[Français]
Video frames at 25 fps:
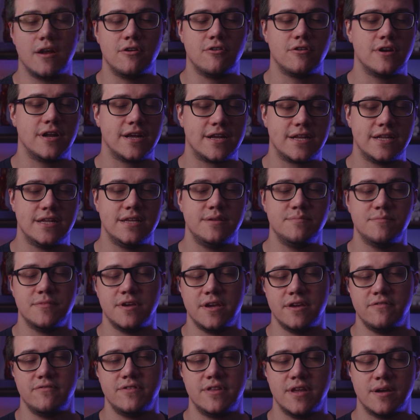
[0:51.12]
Alors la clim
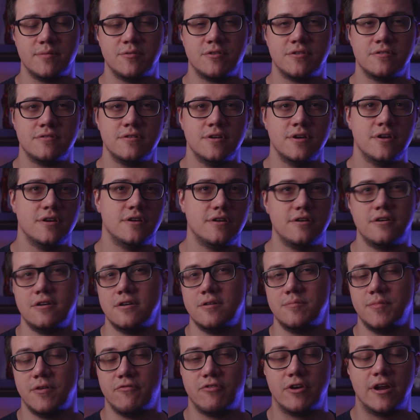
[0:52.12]
évidemment,
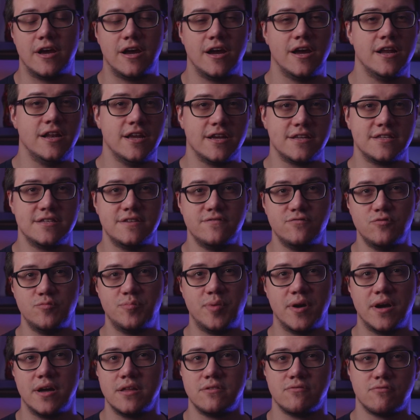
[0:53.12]
euh, ben voilà, elle est active ou
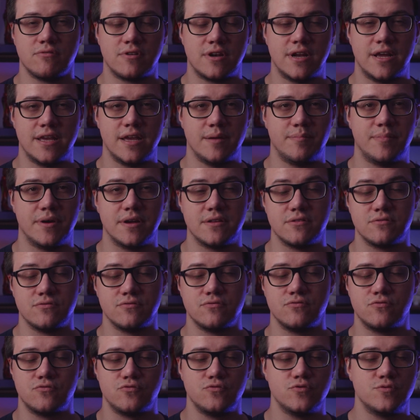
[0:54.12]
pas, donc là il n'y a pas
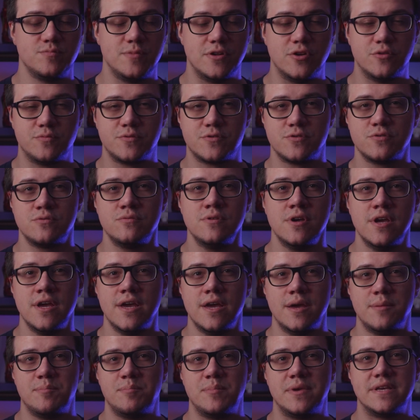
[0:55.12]
12 000 options,
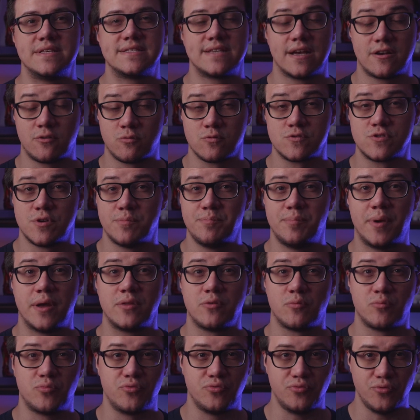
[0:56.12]
mais ça consomme pas
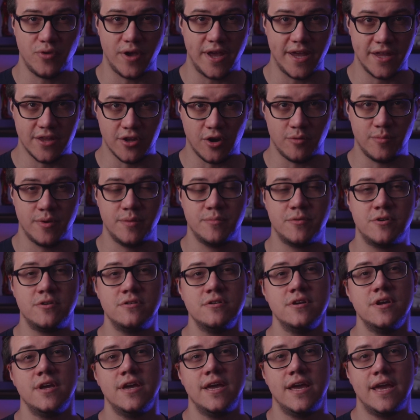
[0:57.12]
non plus
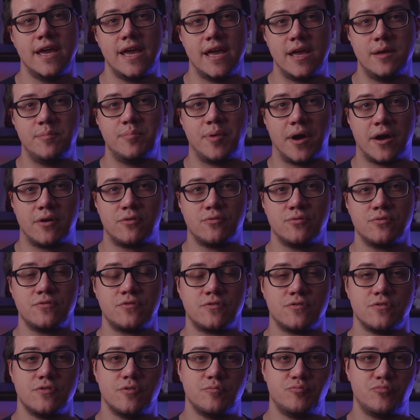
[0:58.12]
énormément. Et par
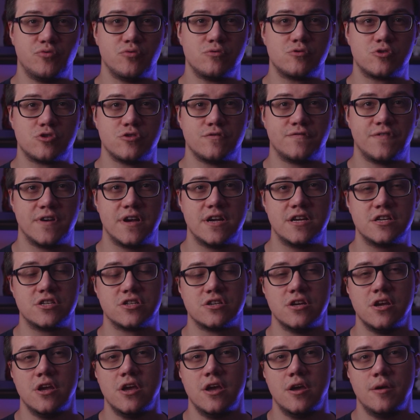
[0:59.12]
contre pour le chauffage,
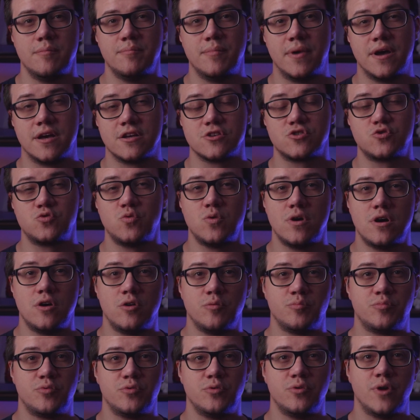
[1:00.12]
ben, soit
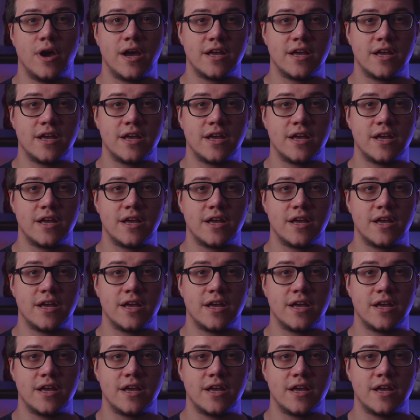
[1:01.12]
on peut